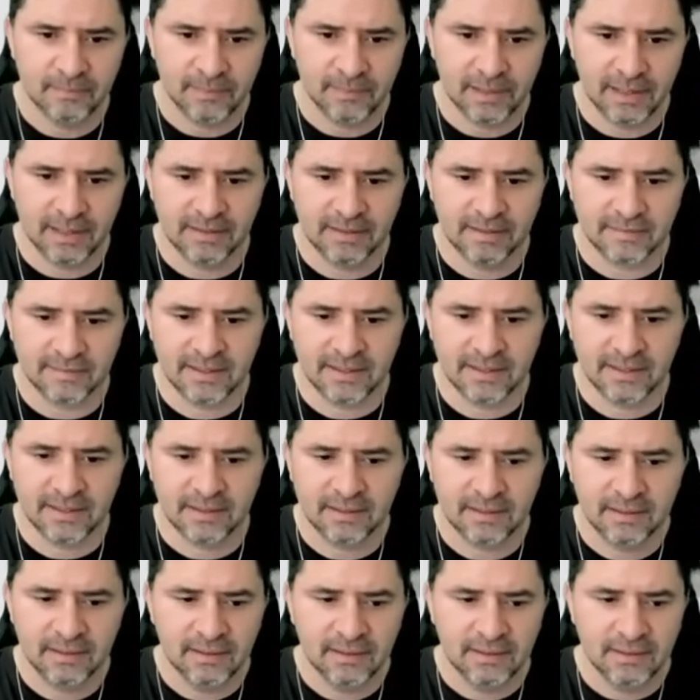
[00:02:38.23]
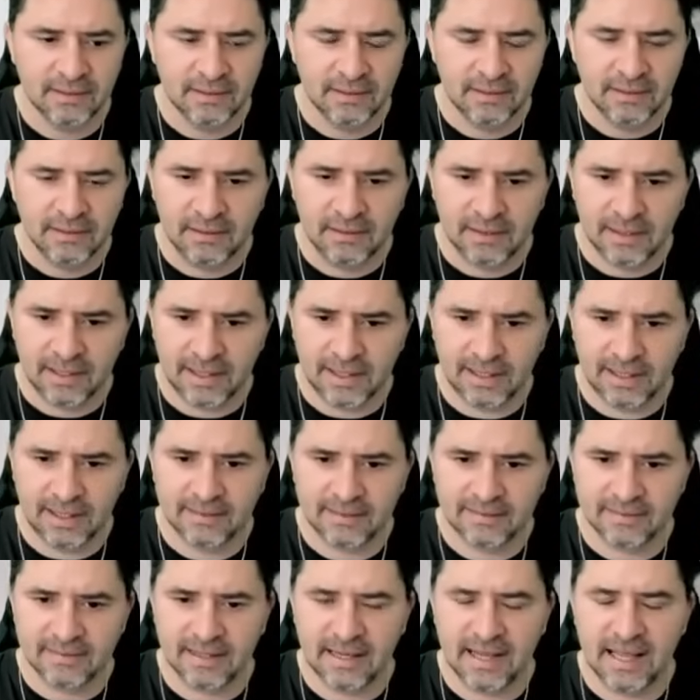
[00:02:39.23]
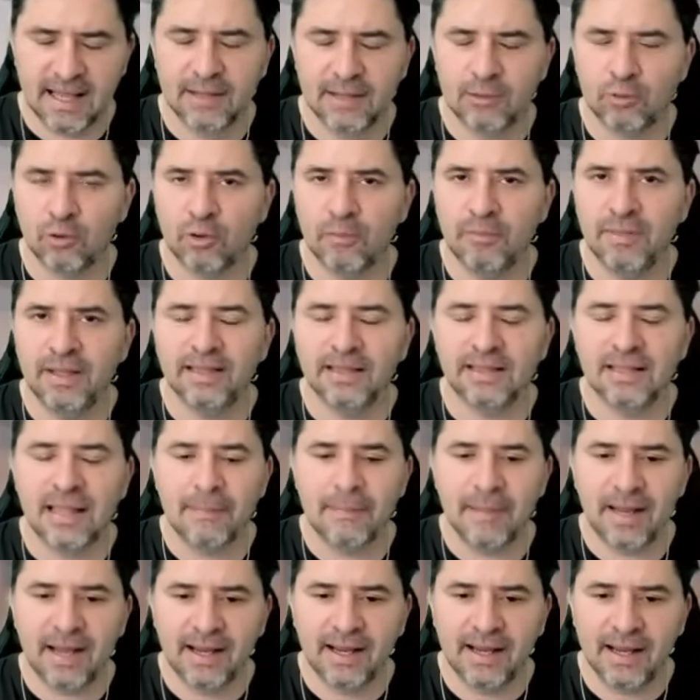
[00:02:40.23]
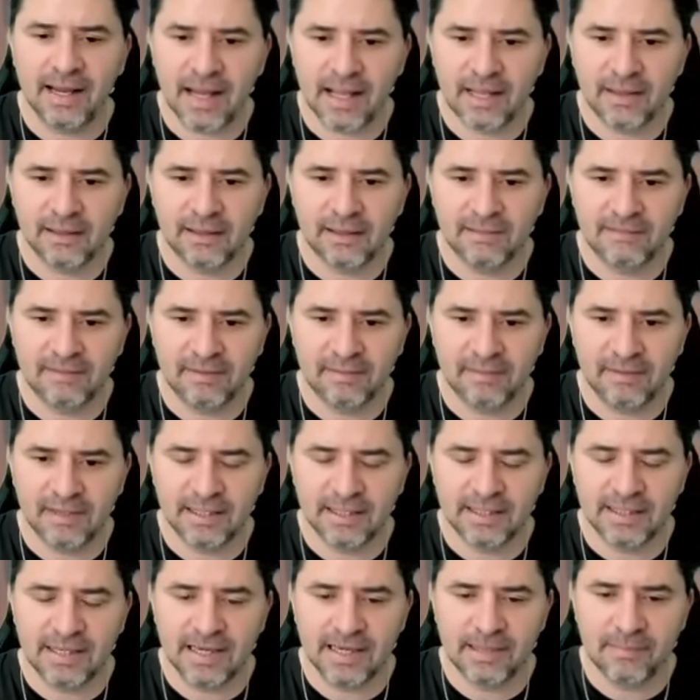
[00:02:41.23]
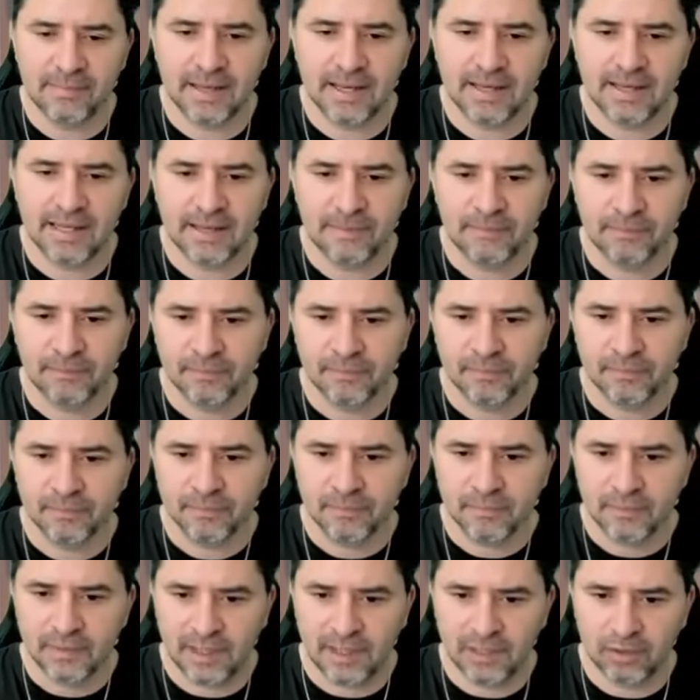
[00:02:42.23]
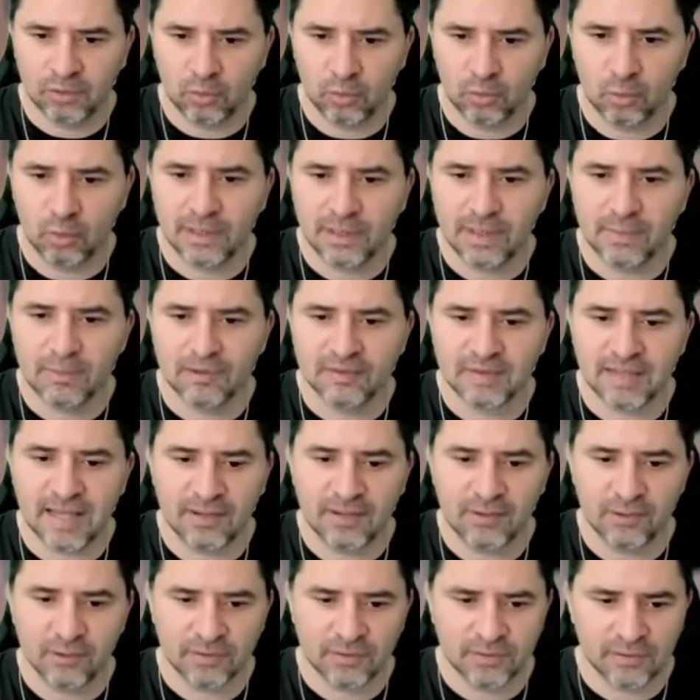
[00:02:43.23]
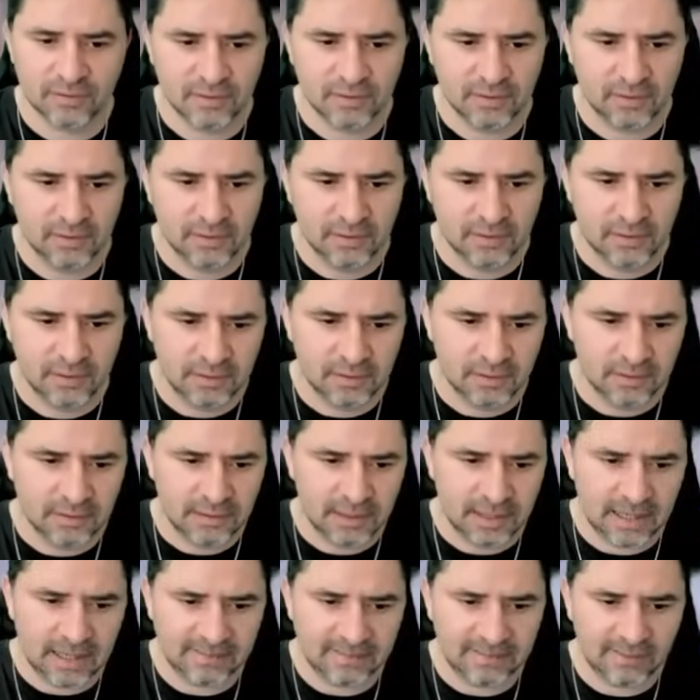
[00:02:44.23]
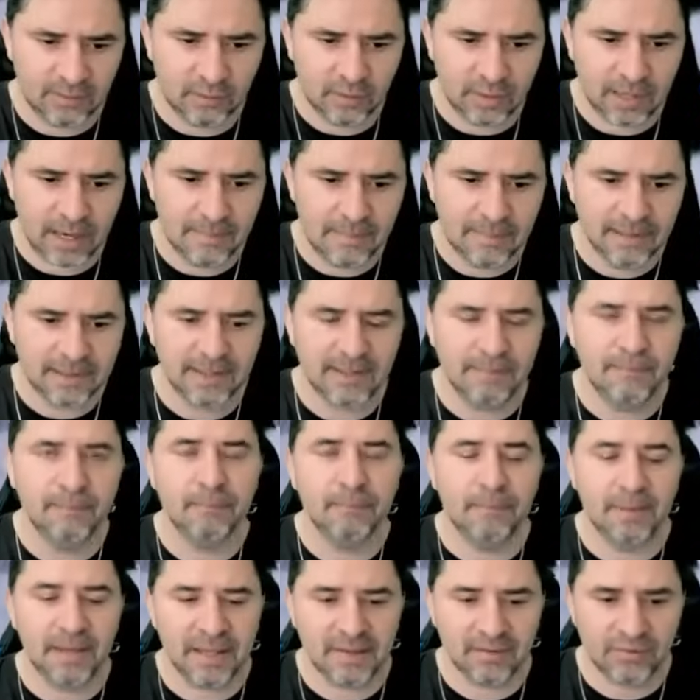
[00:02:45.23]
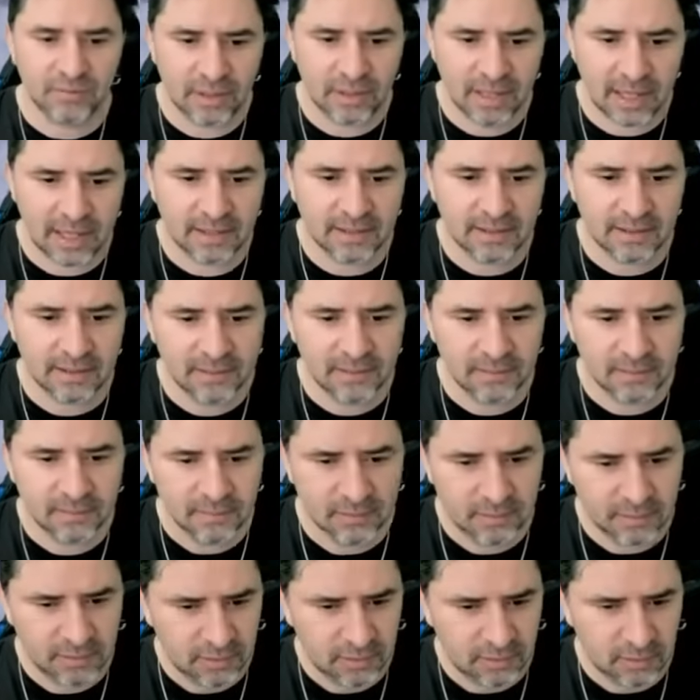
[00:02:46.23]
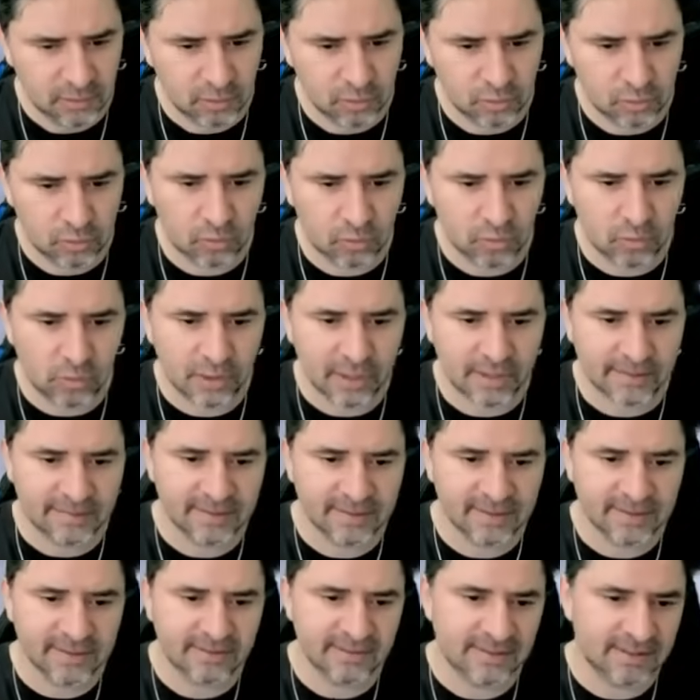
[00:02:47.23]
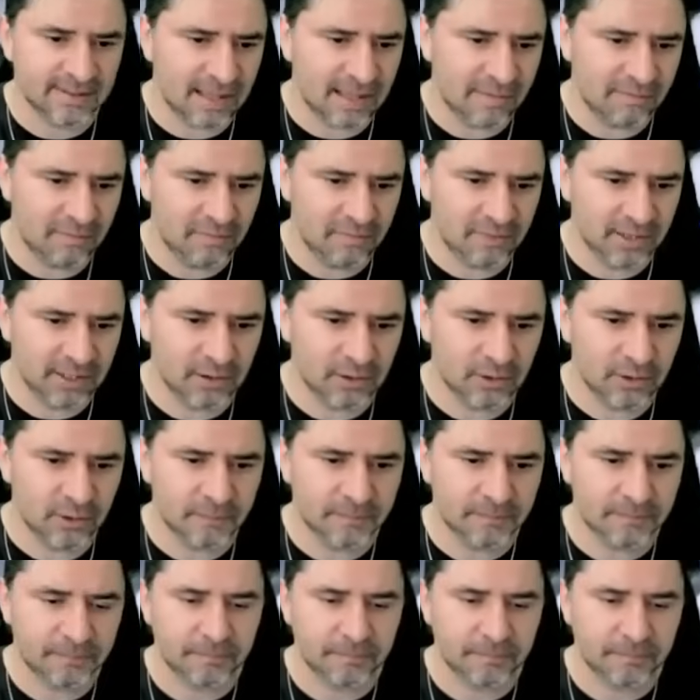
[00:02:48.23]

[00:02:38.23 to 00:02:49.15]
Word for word: Es decir, es la tormenta más grande vivida en Alemania estos últimos años. Ha sido realmente impresionante todo lo que se, está viviendo.